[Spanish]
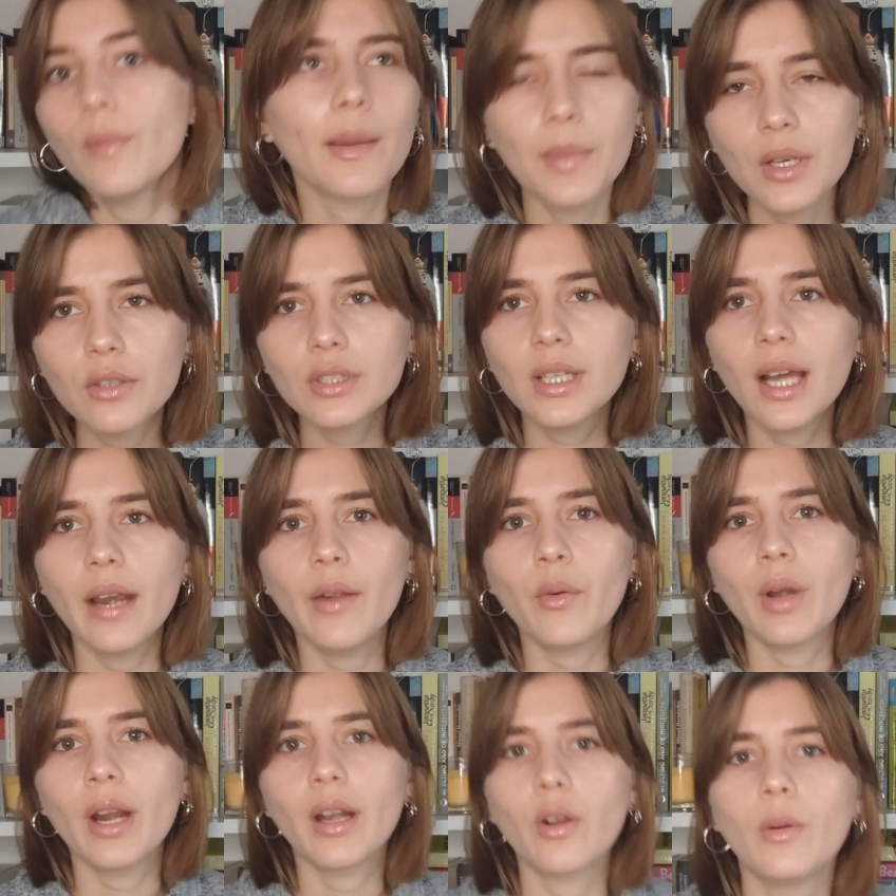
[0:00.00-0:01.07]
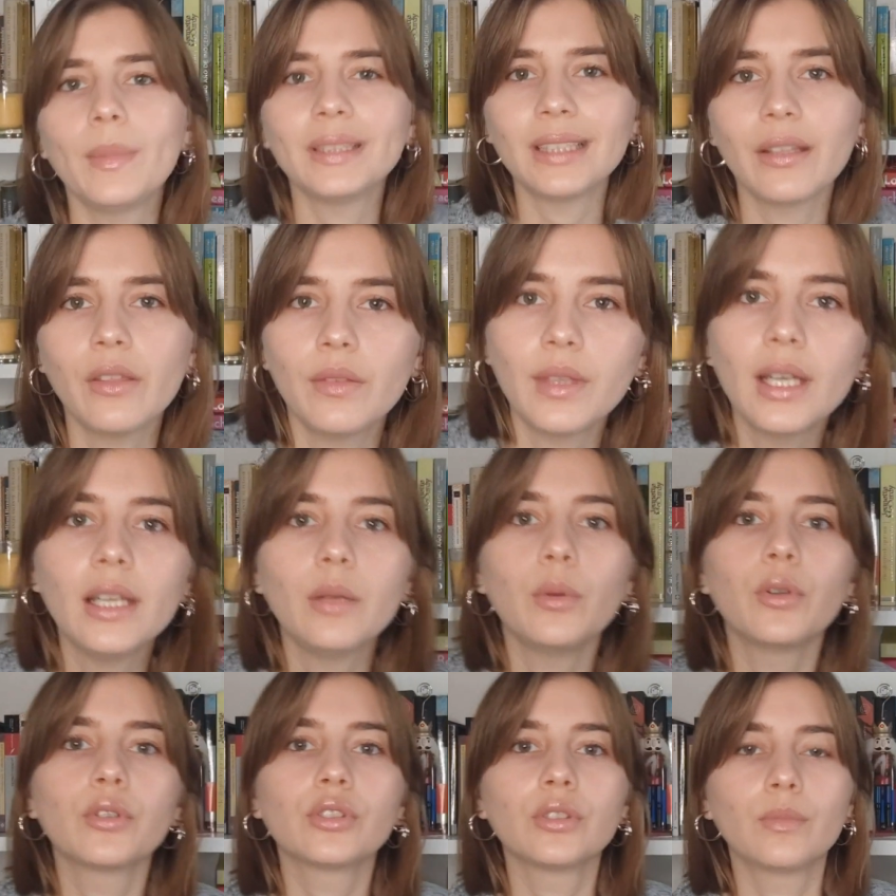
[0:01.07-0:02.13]
También os dejaré una recomendación de
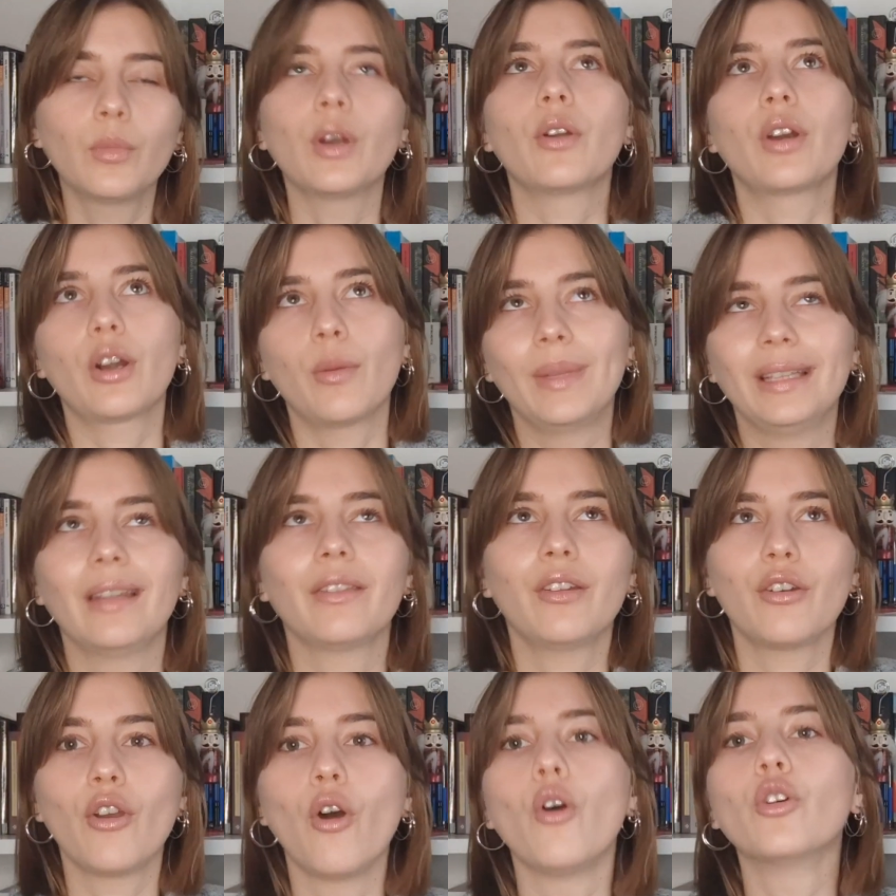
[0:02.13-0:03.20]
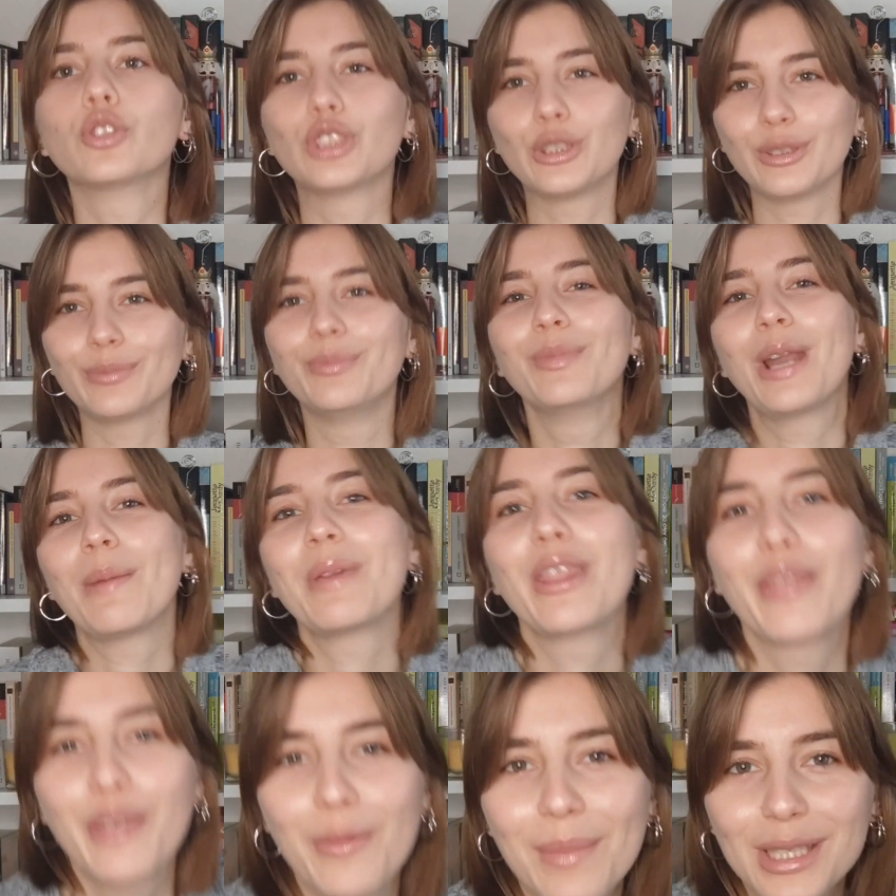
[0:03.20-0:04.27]
libros, bueno, recomendación no, os una
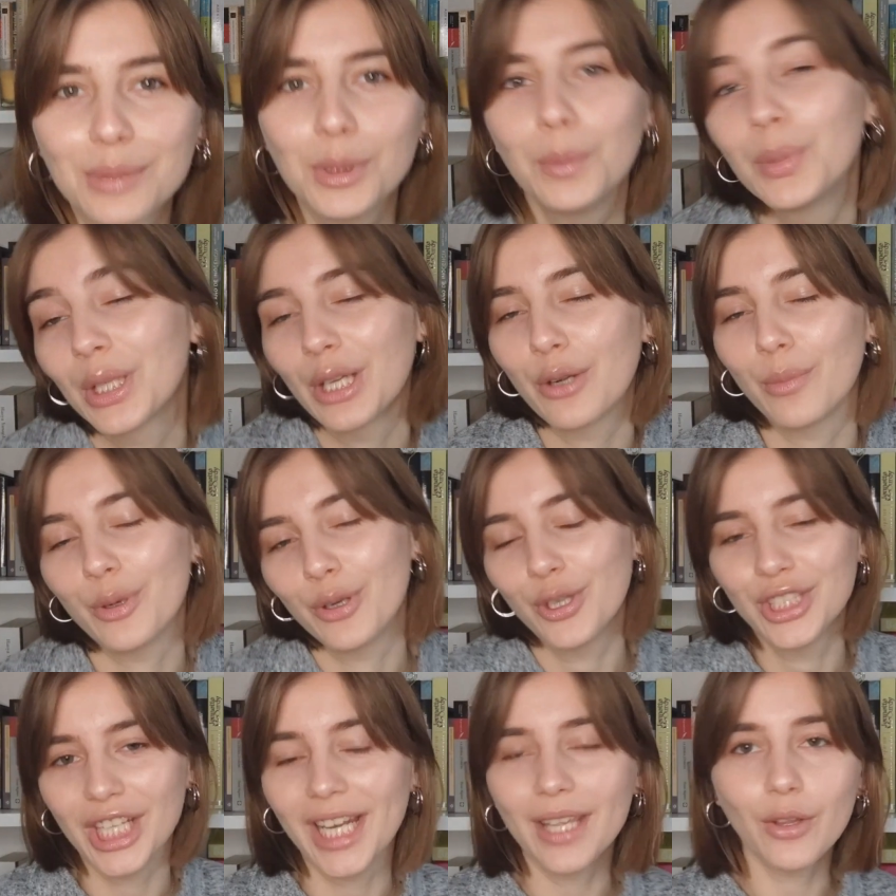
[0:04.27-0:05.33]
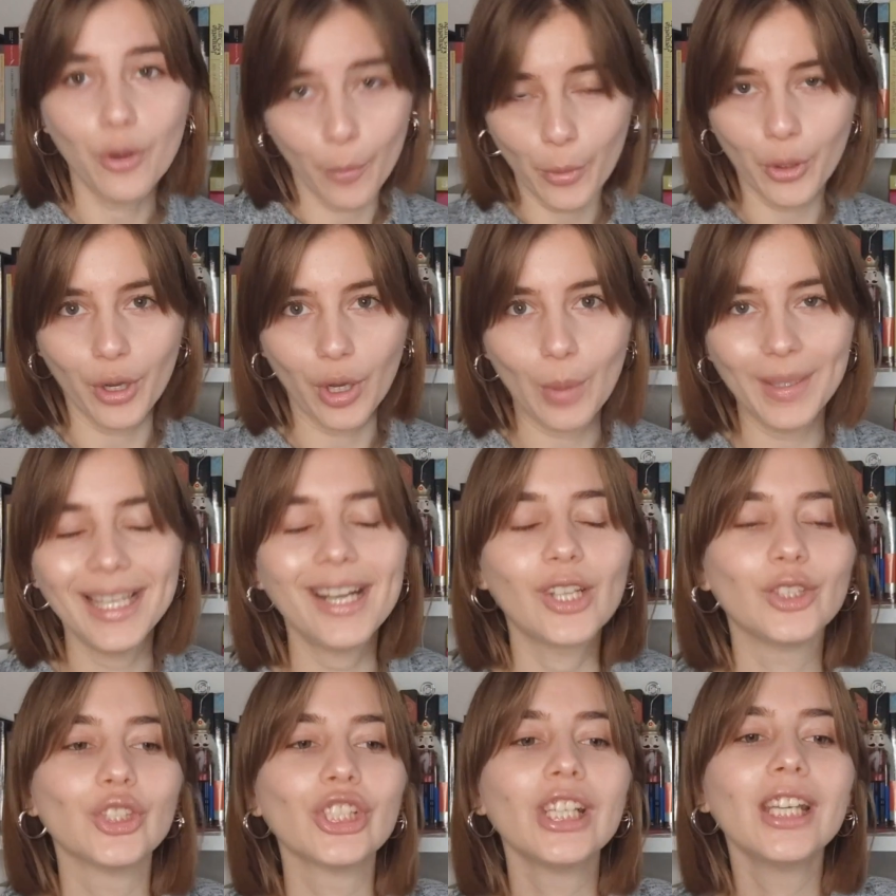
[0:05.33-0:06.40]
mención más bien, porque como no los he leído no puedo
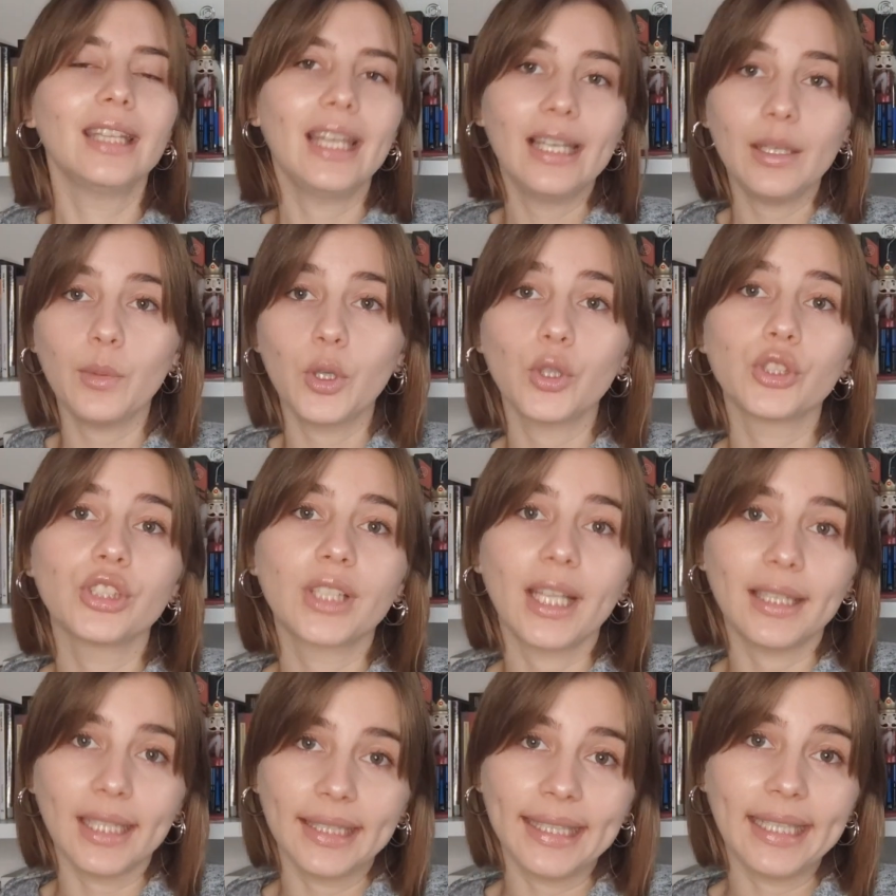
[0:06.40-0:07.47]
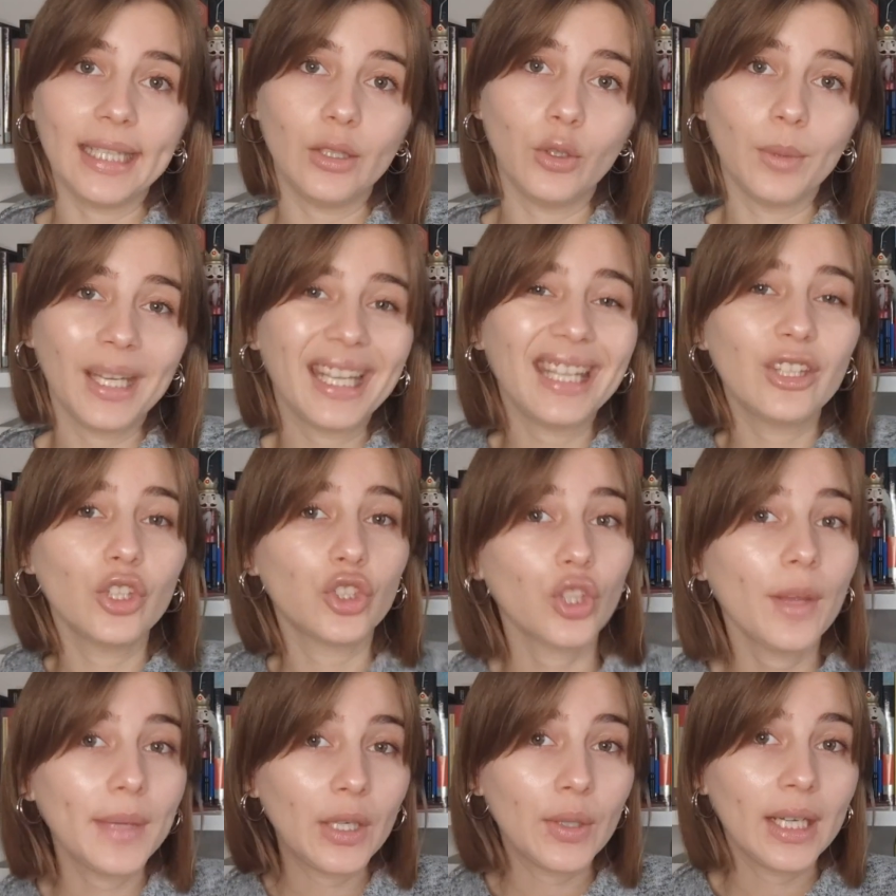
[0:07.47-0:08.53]
recomendarlos, de libros que tratan el doble que yo
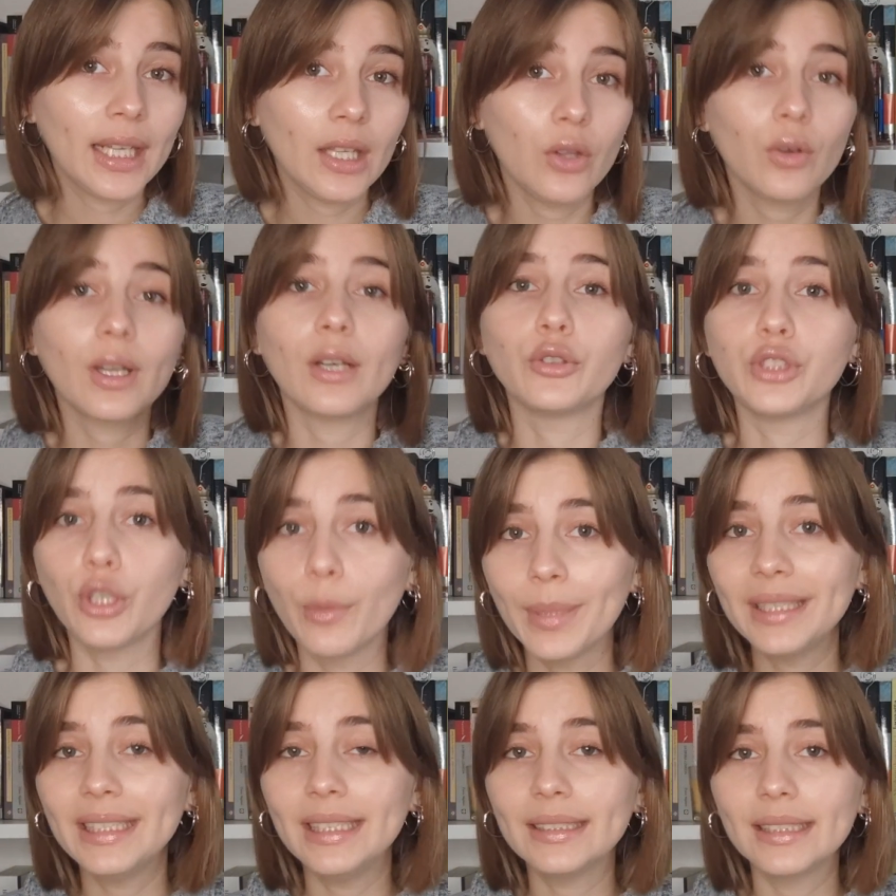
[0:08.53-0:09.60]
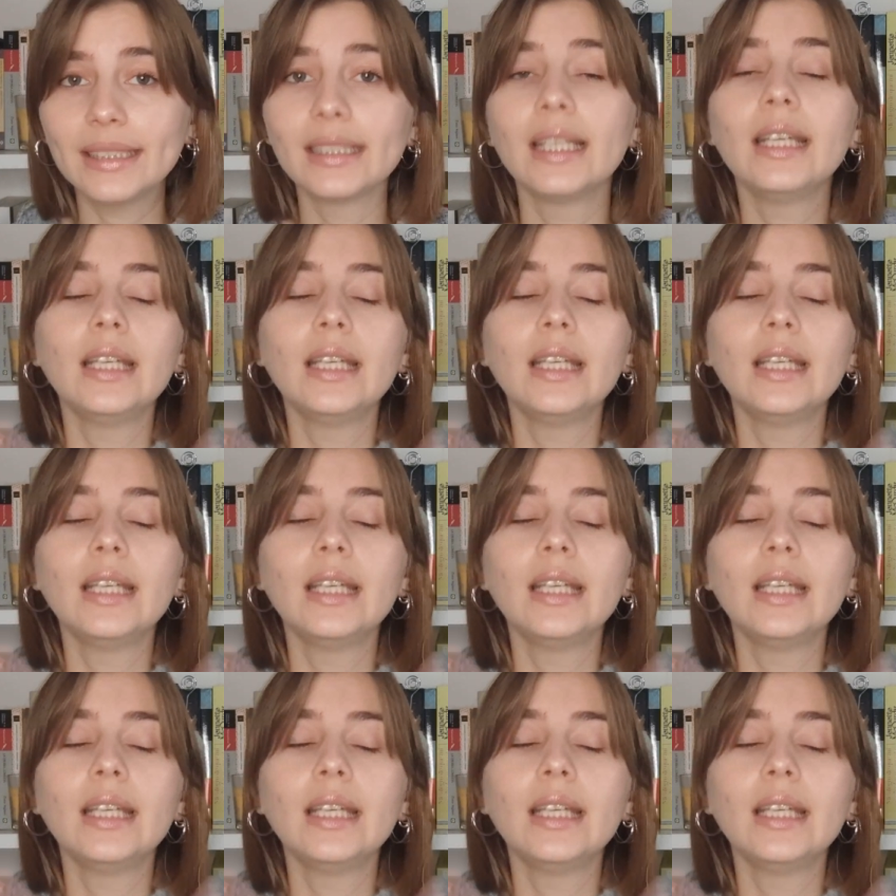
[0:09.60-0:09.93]
todavía no he leído, que los tengo pendientes,